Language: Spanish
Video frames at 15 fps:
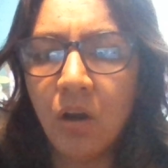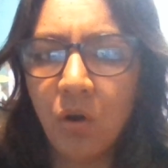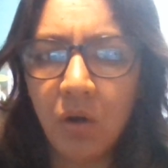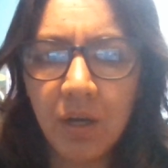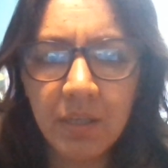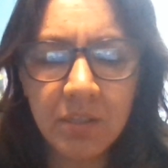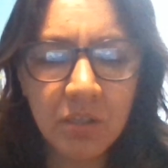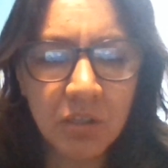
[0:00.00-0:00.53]

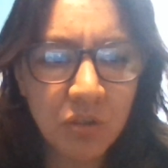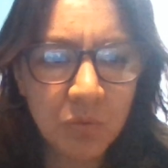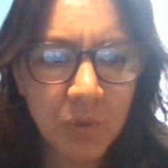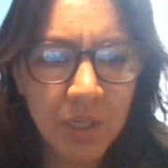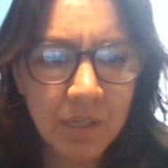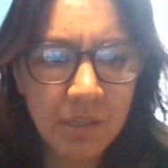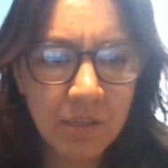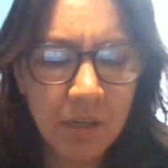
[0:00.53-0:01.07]
Hola chicos,
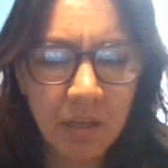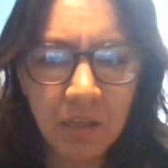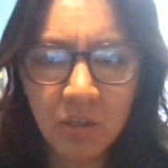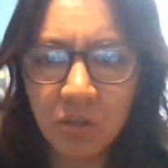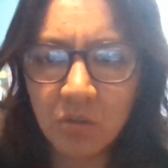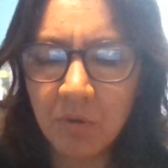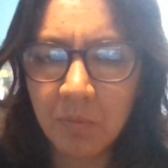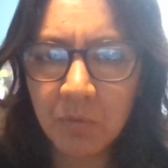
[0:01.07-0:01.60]
buenas tardes.
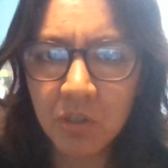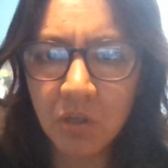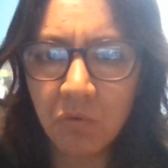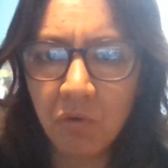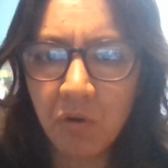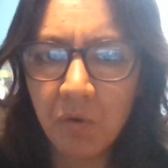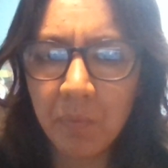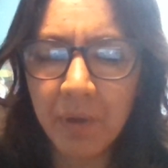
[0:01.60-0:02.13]
Nos vemos de
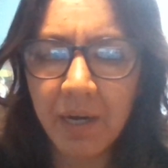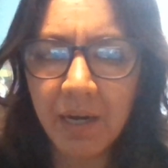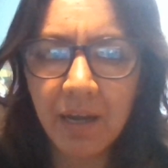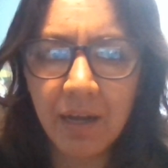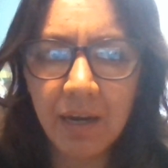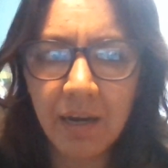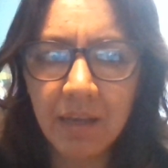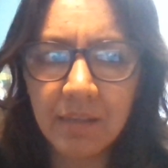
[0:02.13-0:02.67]
nuevo para la
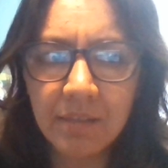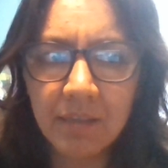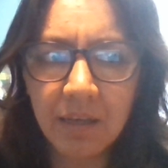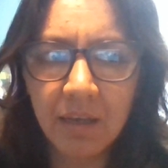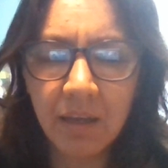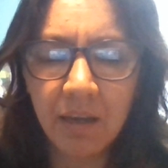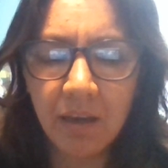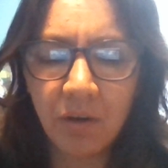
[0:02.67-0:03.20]

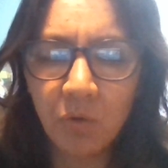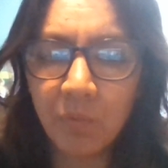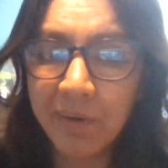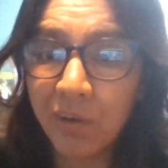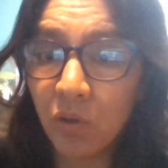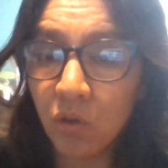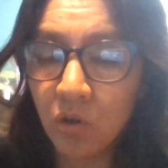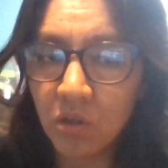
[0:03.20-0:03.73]
clase
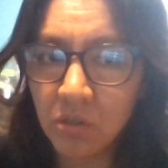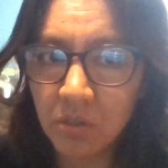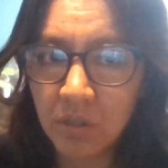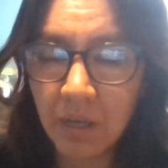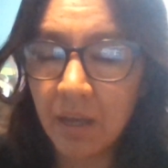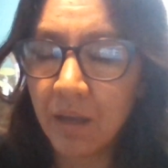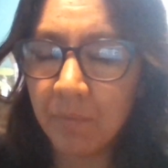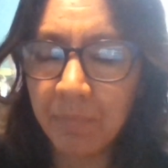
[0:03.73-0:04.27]
número 2,
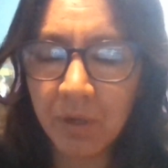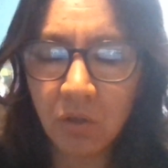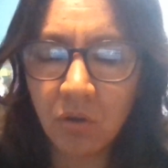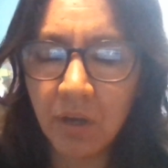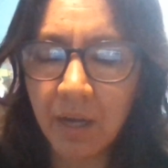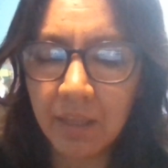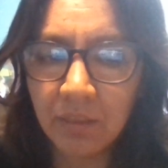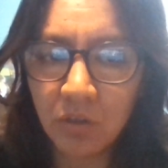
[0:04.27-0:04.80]
eh, perdón,
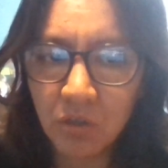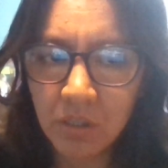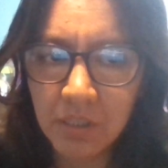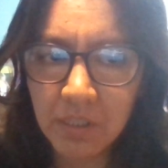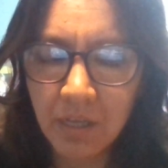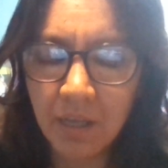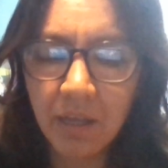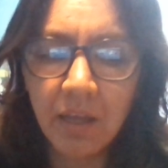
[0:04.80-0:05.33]

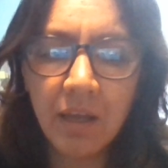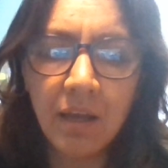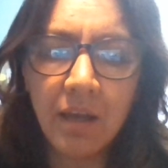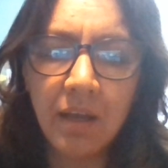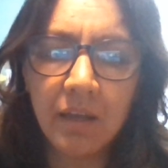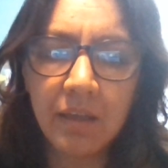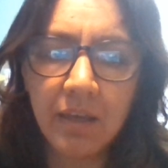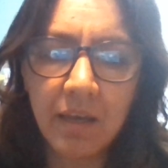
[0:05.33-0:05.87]
14,
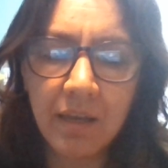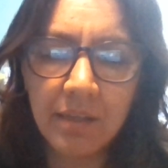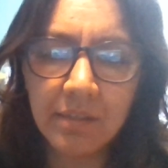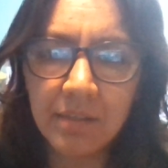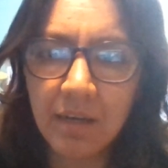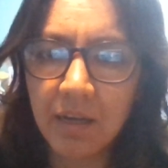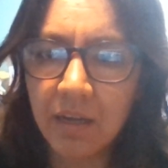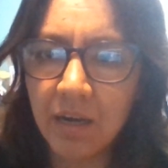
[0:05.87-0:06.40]
que es
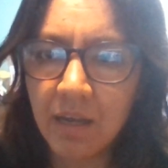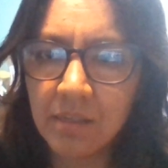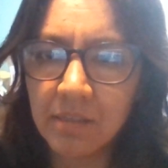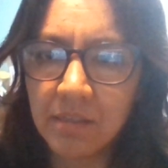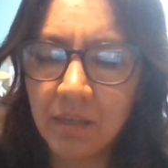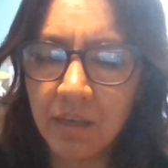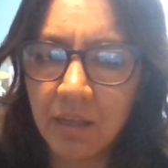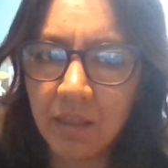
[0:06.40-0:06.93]
la
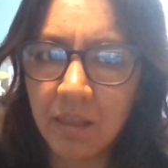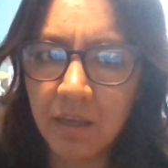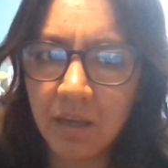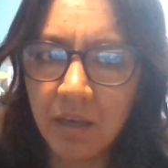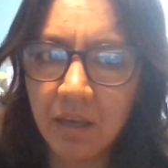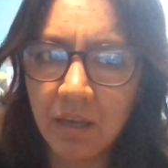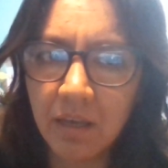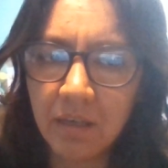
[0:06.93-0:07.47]
clase
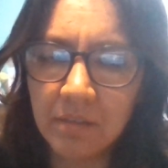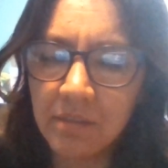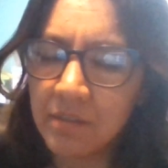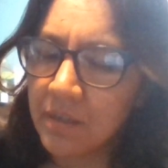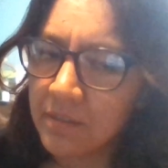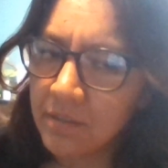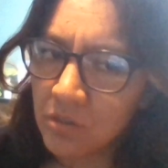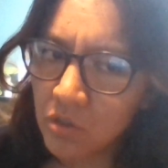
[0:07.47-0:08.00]
de
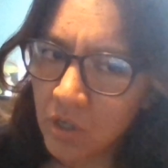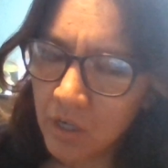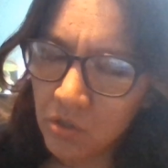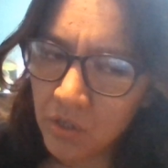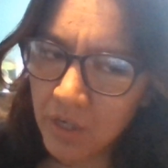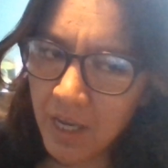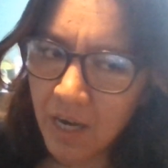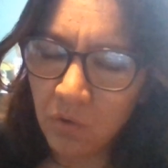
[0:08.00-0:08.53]
sintaxis
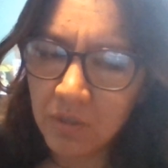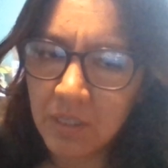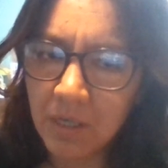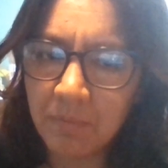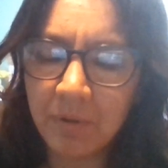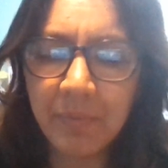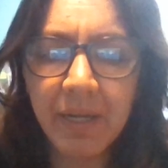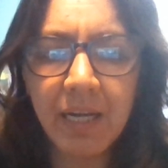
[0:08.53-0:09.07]
oracional, nuestra
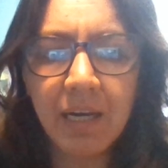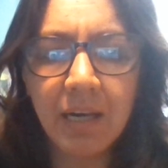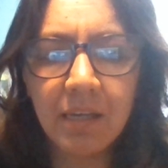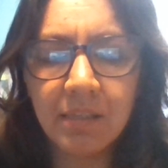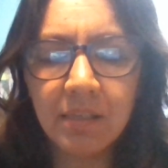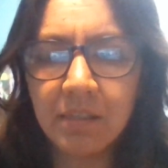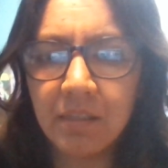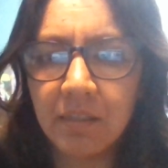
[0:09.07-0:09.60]
primera
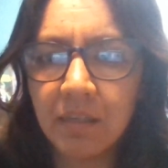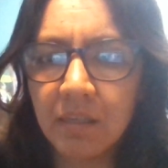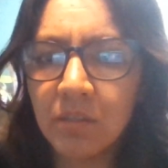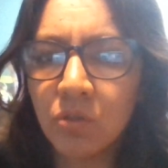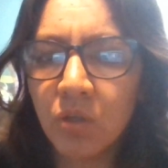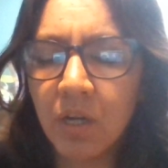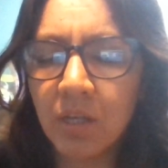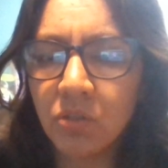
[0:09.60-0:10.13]
clase de sintaxis
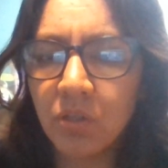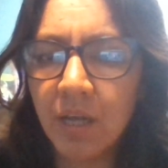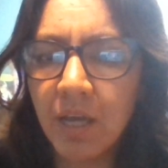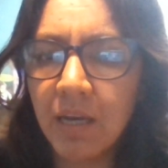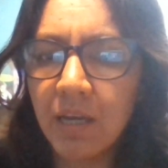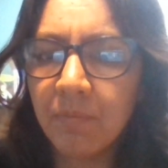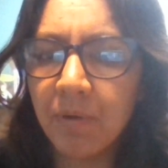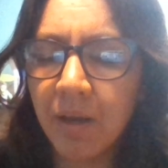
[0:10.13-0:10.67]
oracional
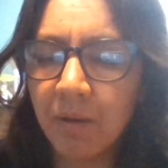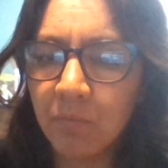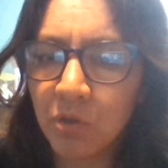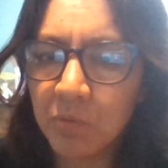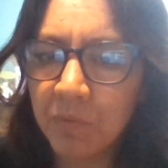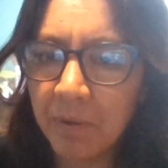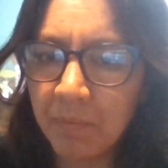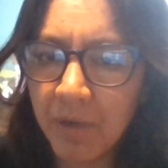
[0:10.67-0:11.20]
y veremos
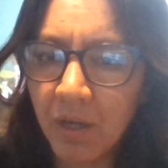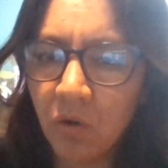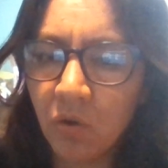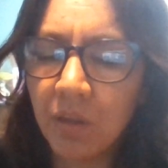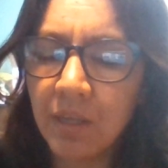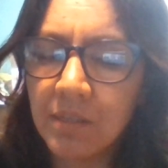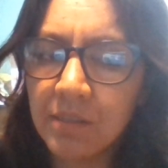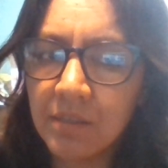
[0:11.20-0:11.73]
primero,
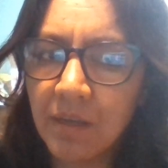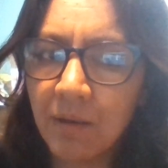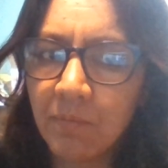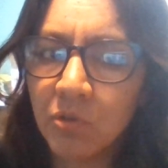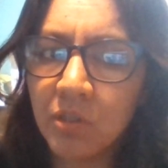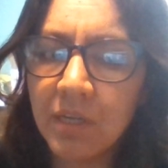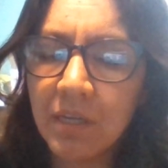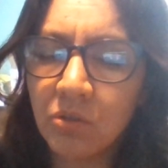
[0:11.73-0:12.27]

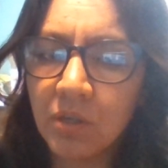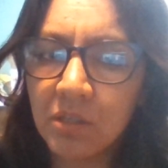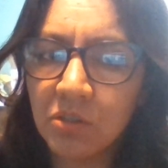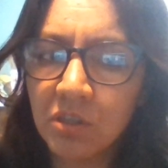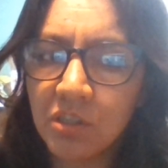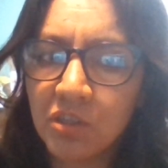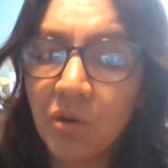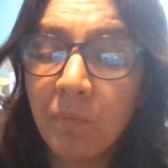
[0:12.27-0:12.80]
decíamos, las
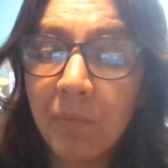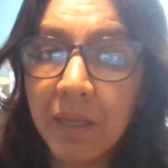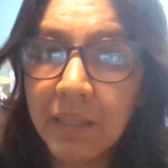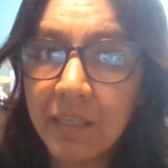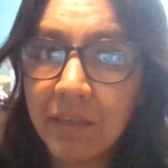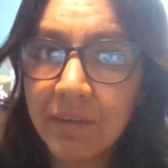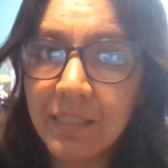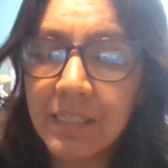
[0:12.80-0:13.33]
oraciones
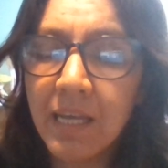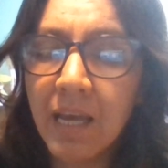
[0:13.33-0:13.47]
completivas.